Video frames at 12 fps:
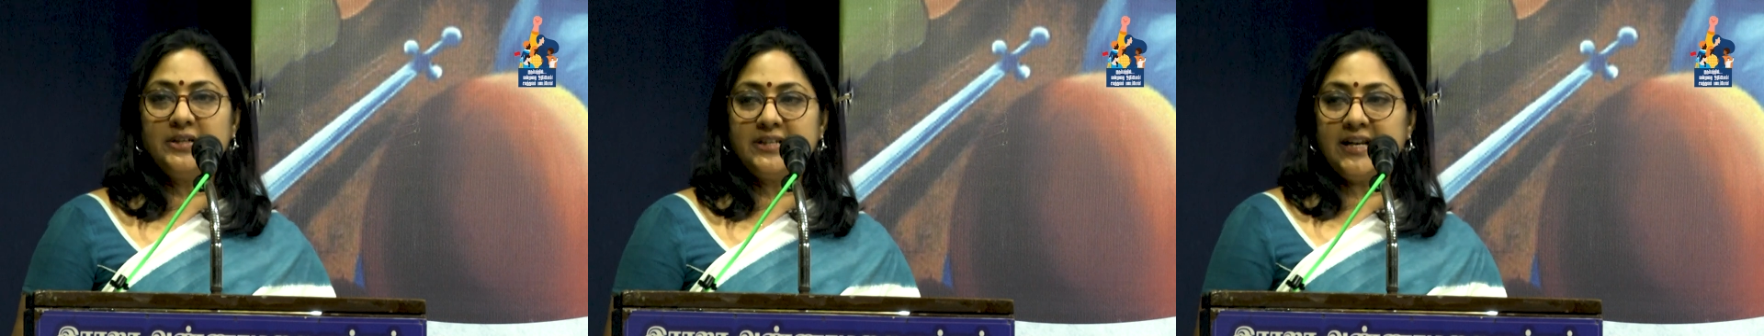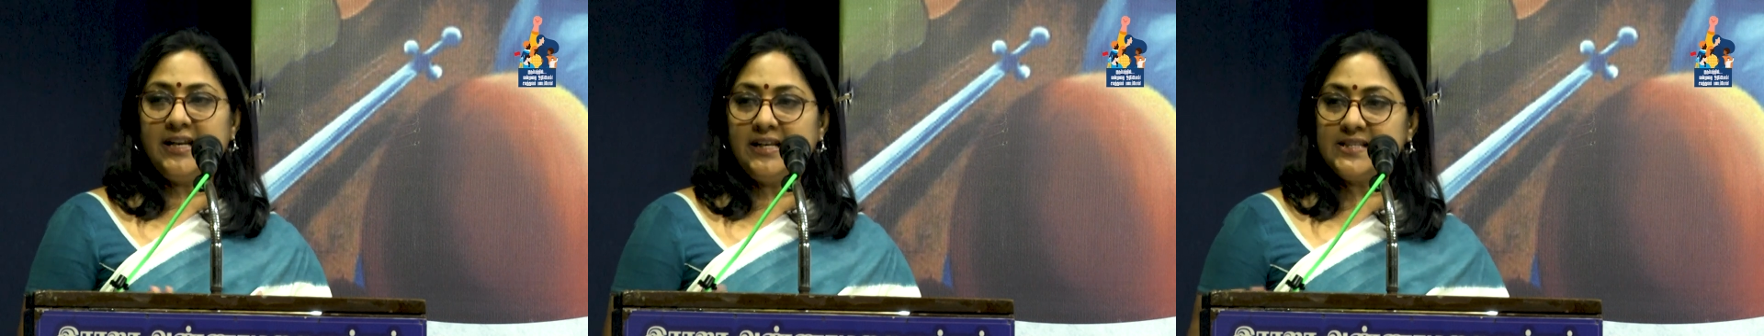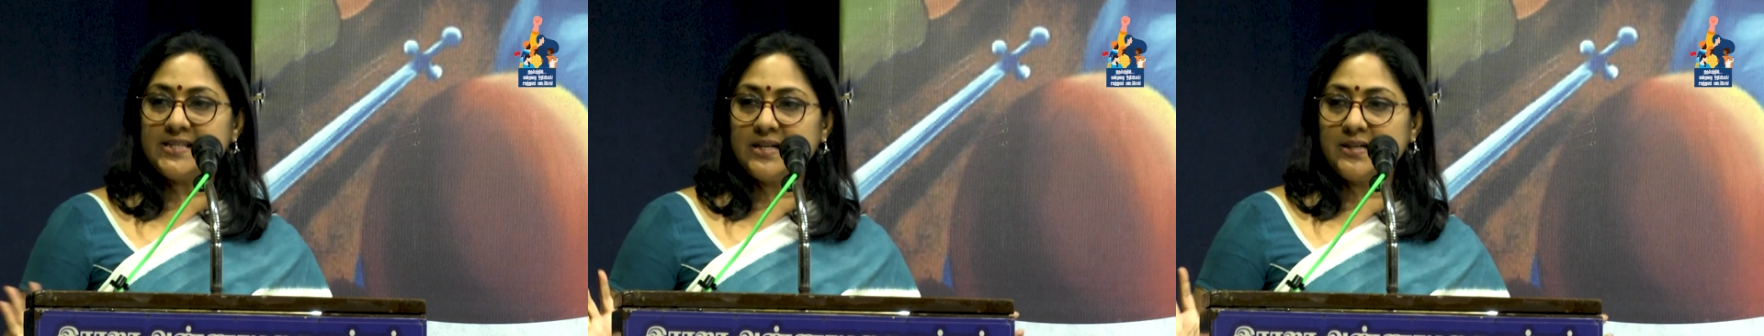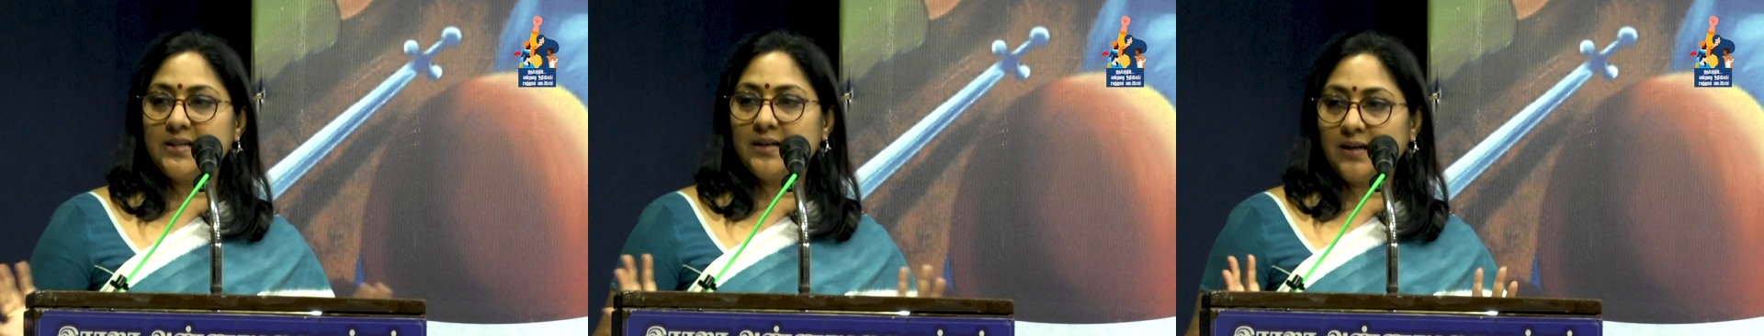ஒரு ட்ரைனிங்
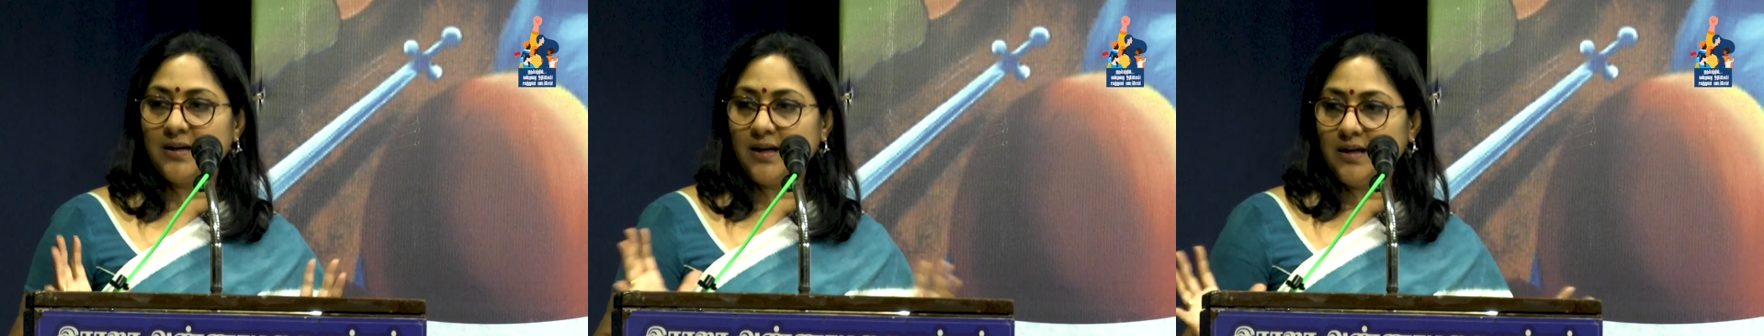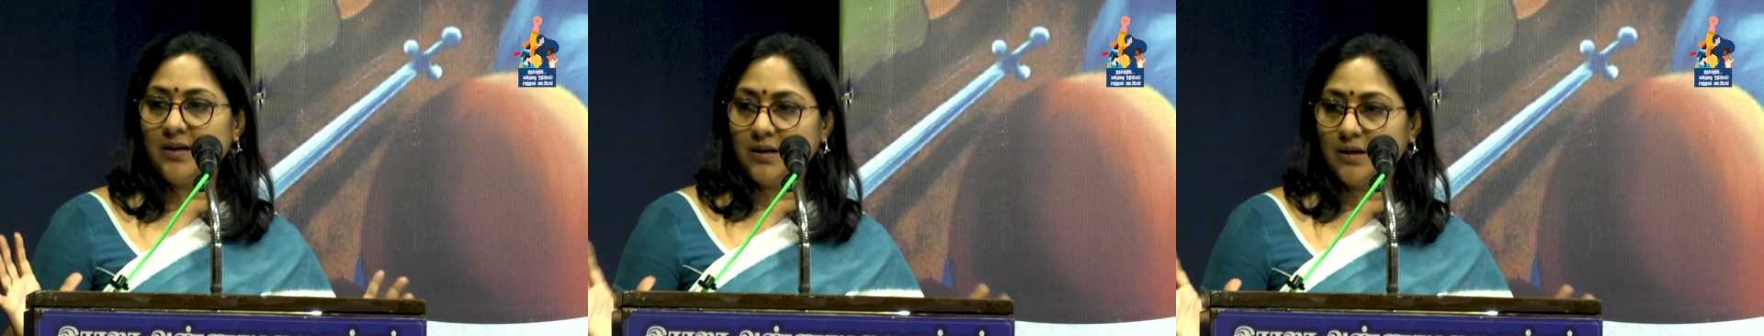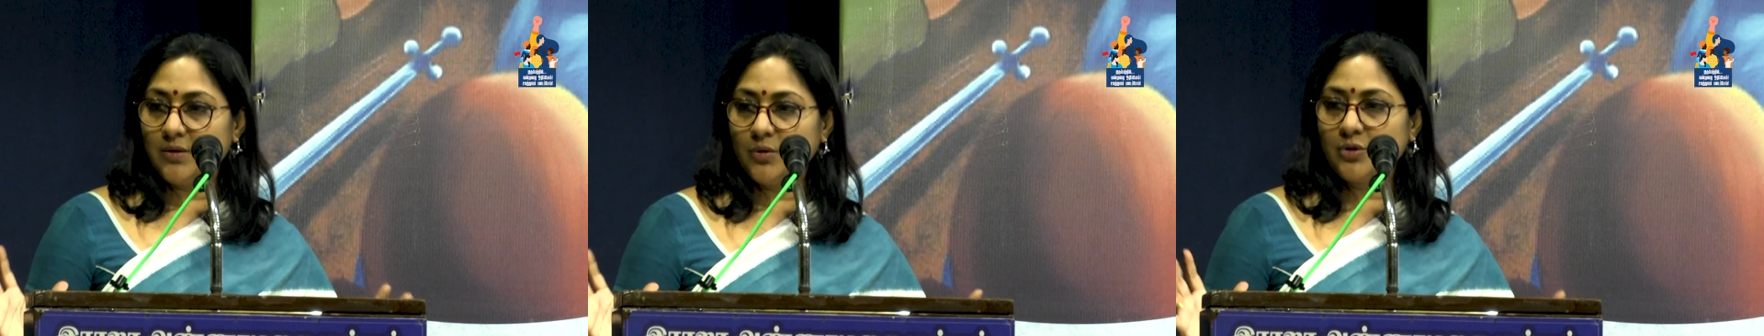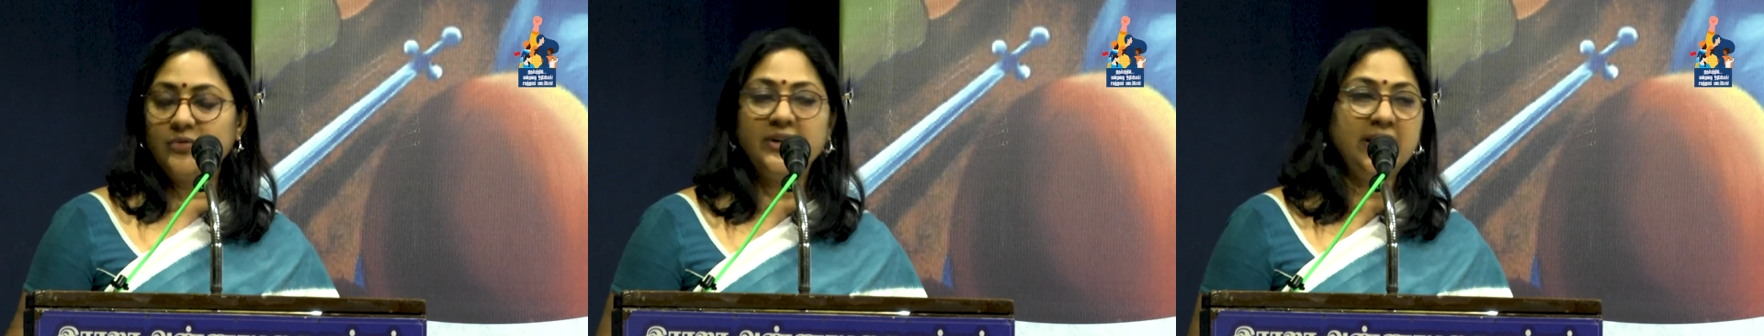சென்டராக
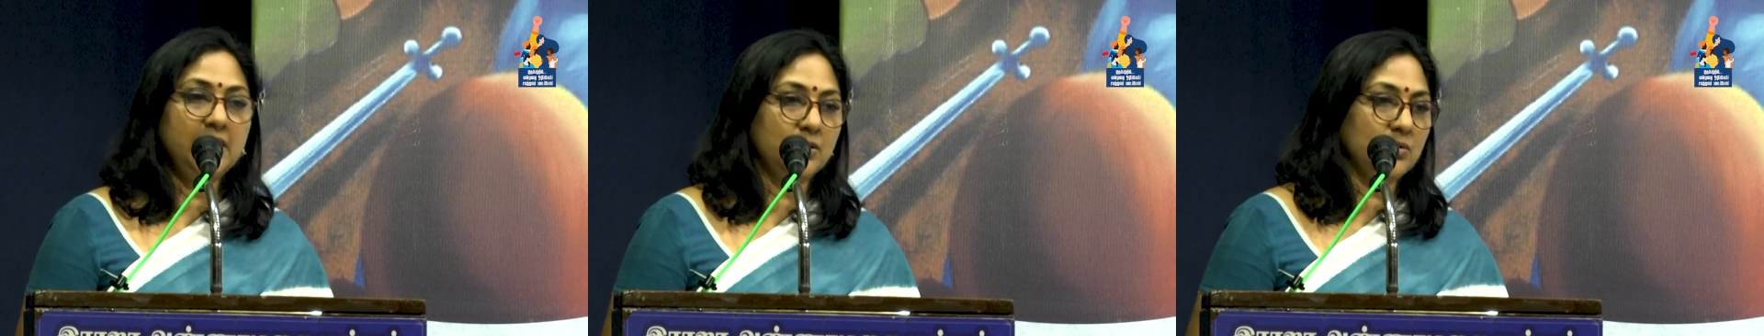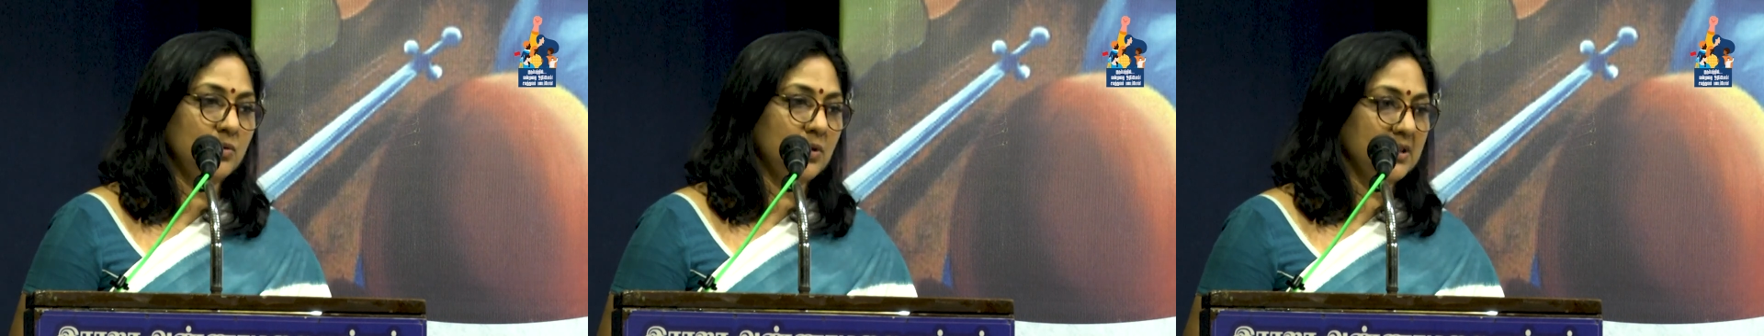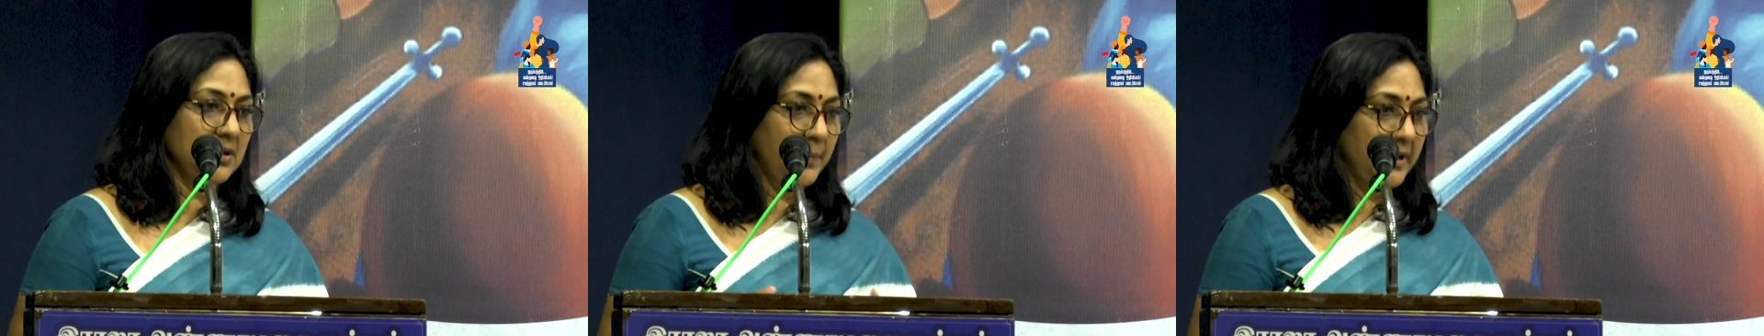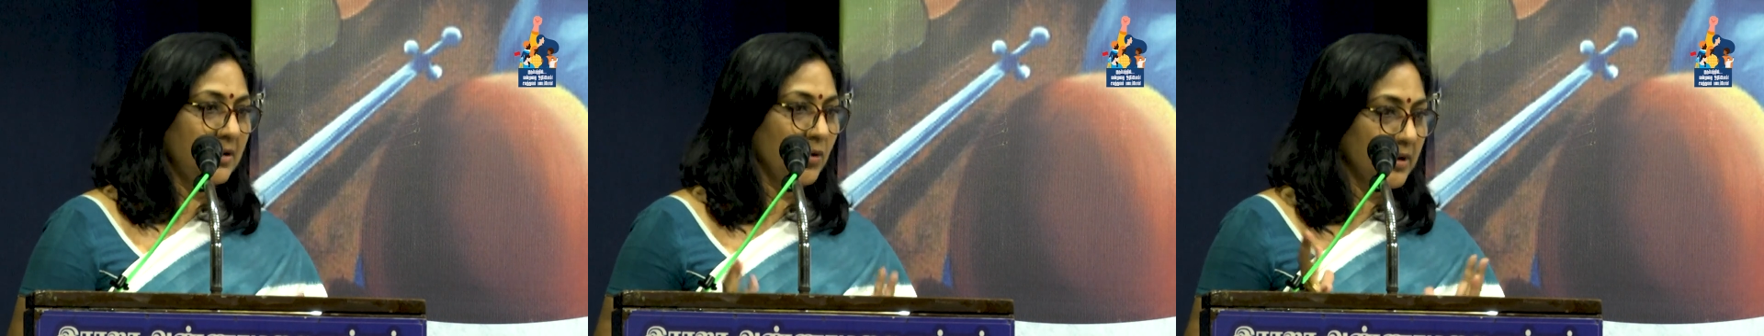ஒரு வீடும் அந்த
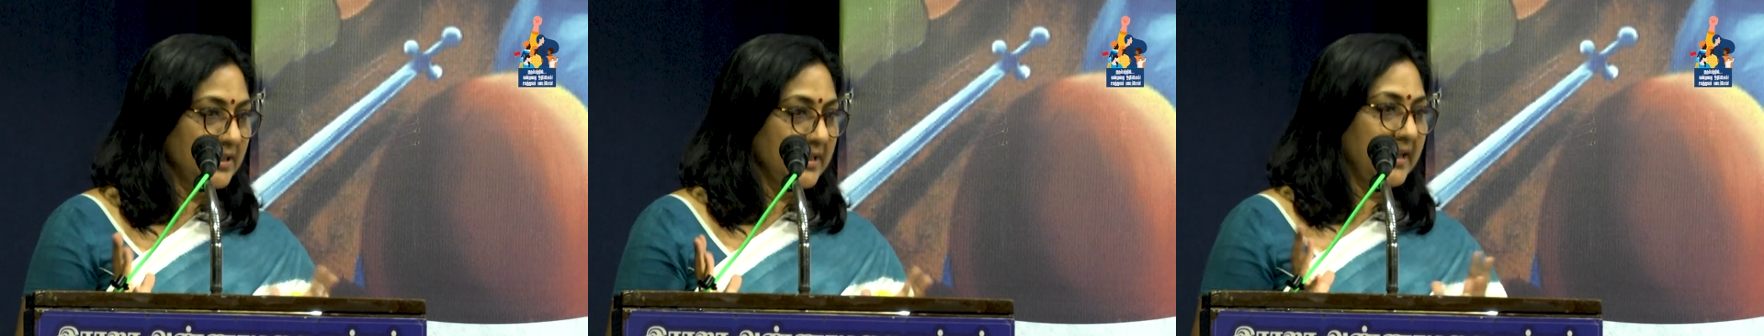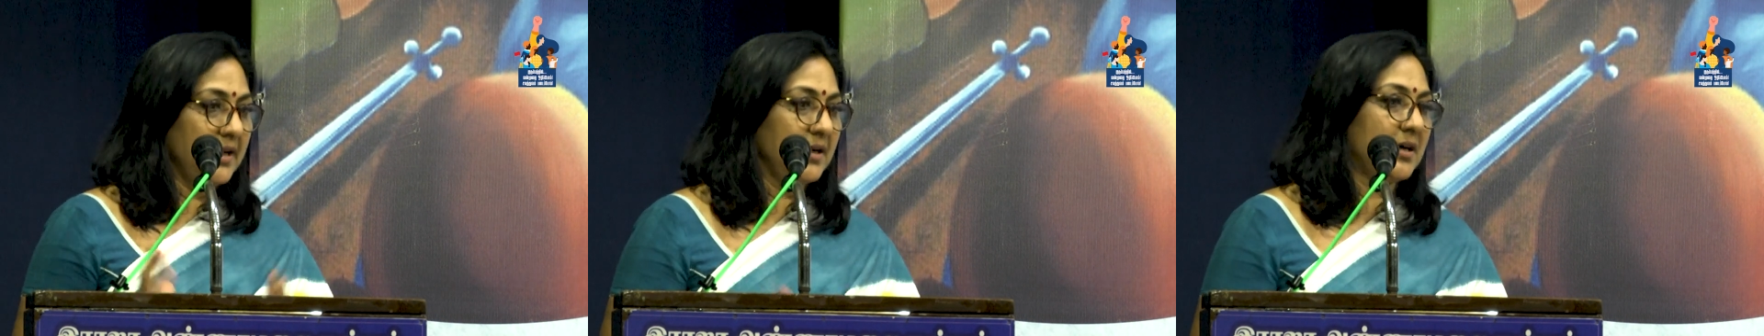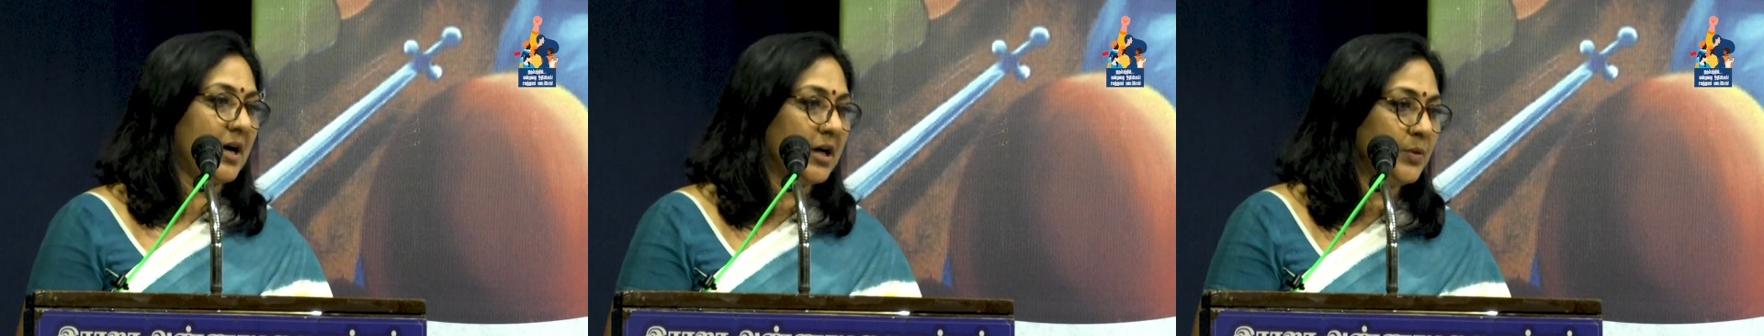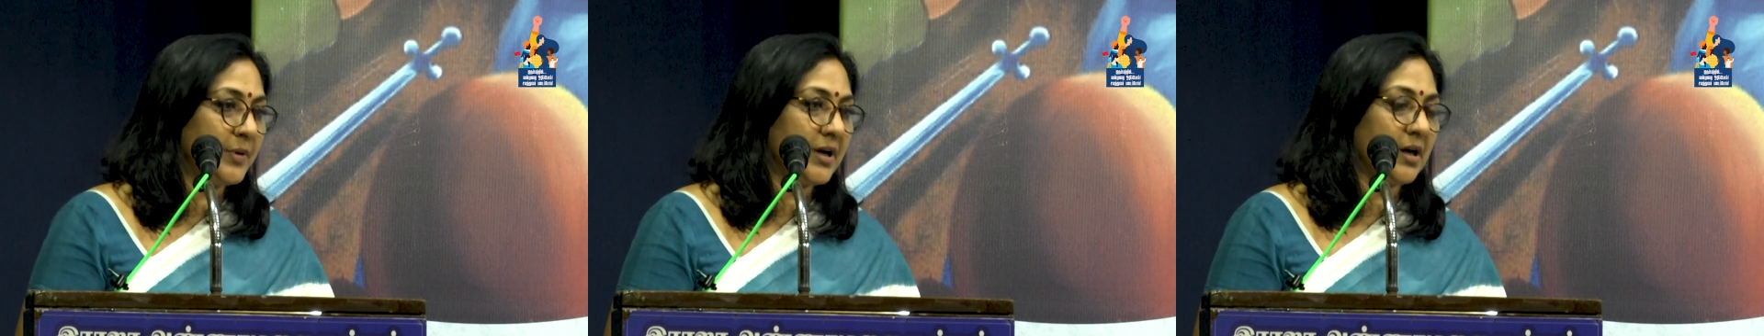பெண் குழந்தைய
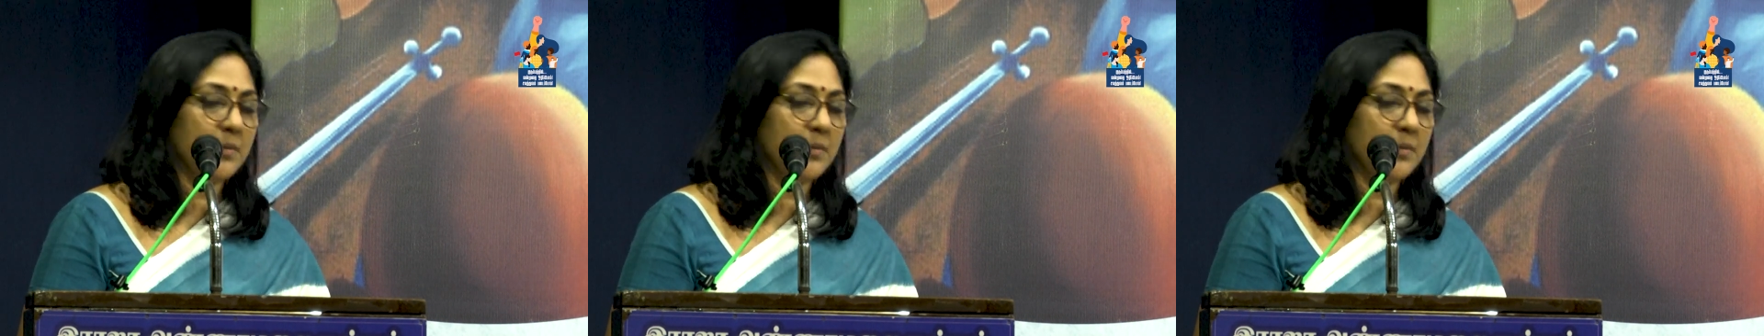அனுப்புறா